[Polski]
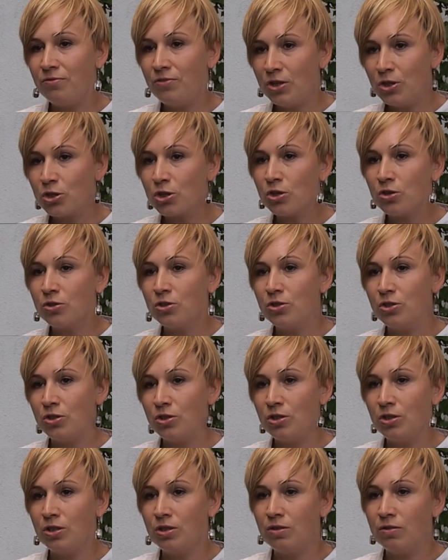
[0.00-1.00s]
w
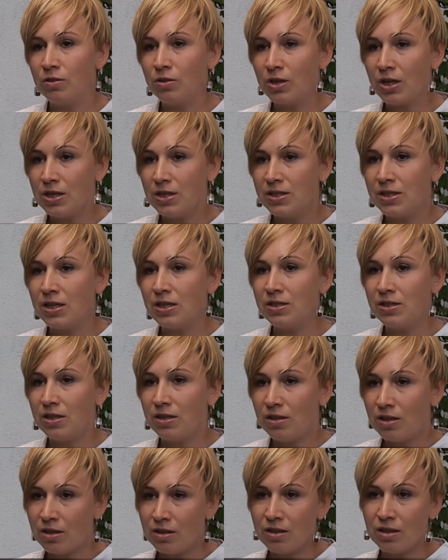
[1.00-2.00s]
większości
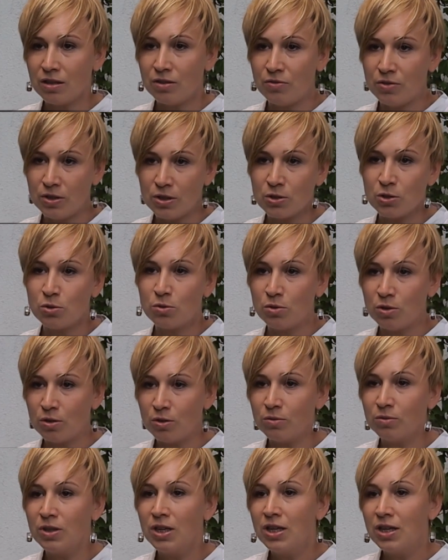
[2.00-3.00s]
organizacji jednak
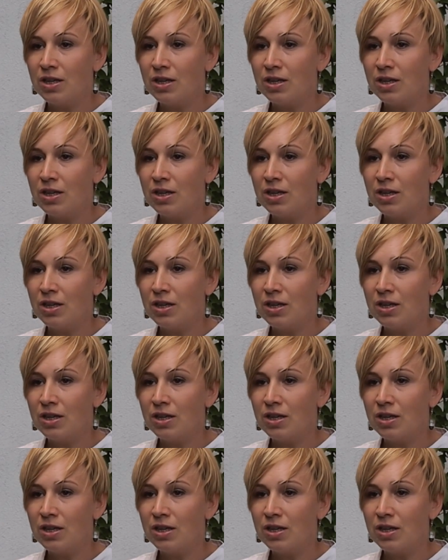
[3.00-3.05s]
finansują